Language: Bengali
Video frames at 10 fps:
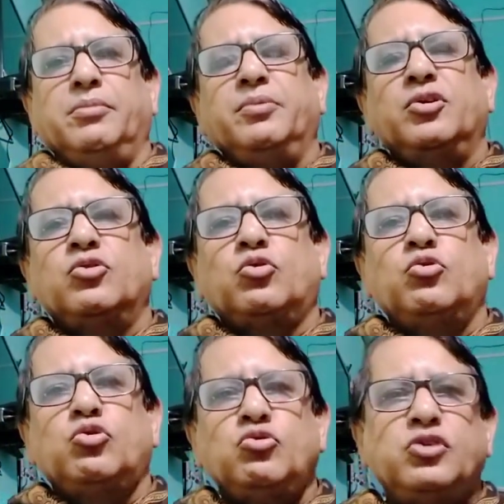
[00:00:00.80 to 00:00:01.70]
বিভিন্ন
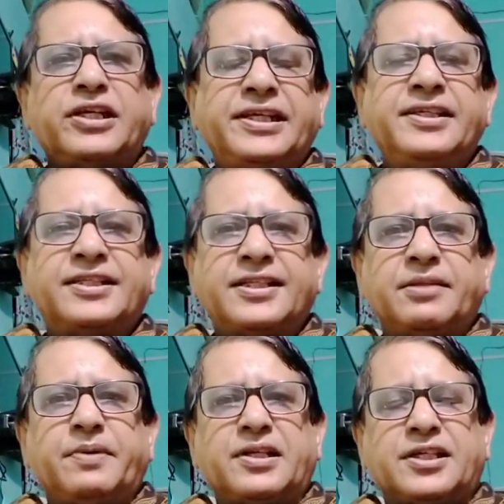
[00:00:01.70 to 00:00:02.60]
তথ্য অনুযায়ী
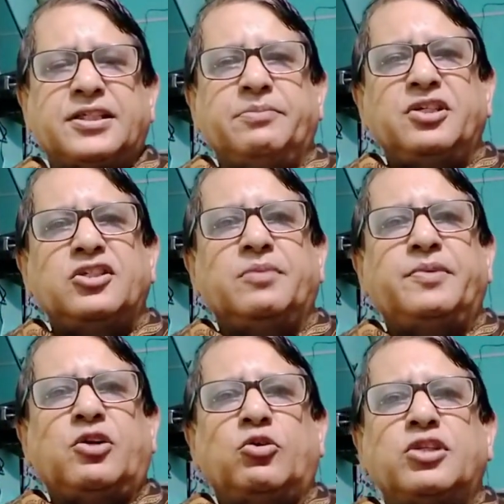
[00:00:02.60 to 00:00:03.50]
জানতে পারা যাচ্ছে বিশ্বে
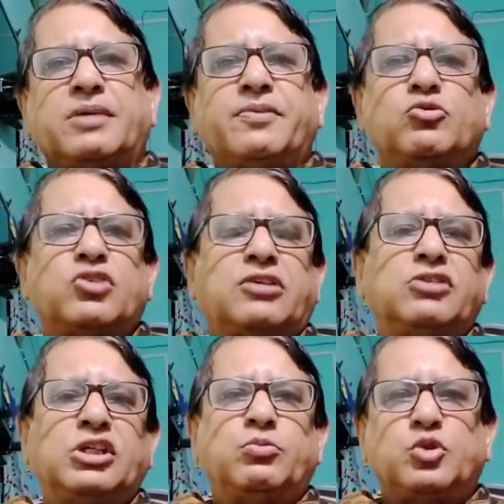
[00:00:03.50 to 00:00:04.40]
প্রায় অর্ধেক মানুষ
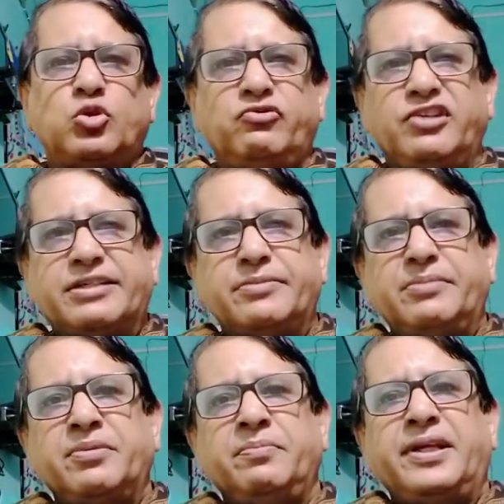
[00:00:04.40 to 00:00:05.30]
এখন নিয়মিত
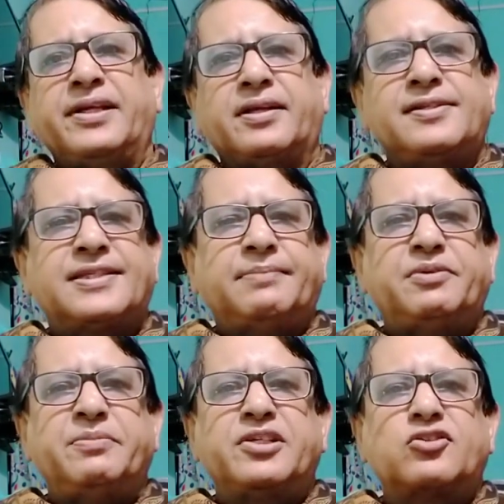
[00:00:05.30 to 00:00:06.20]
ভিটামিন বা মিনারেল
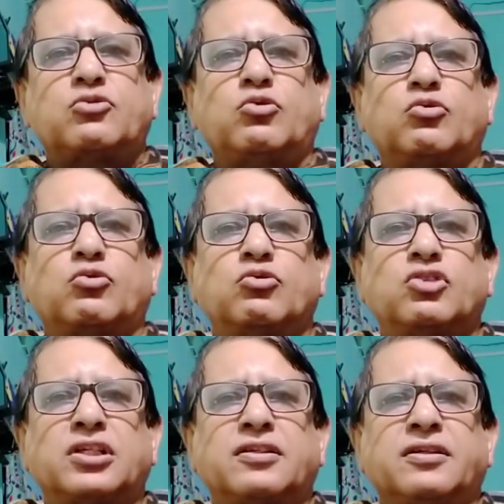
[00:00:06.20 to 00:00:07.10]
সাপ্লিমেন্টস গ্রহণ
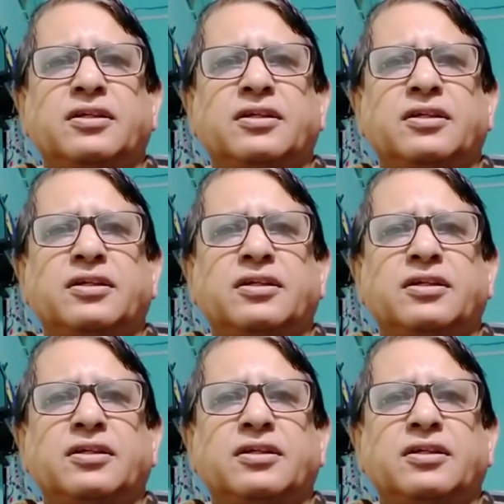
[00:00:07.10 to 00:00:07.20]
করছেন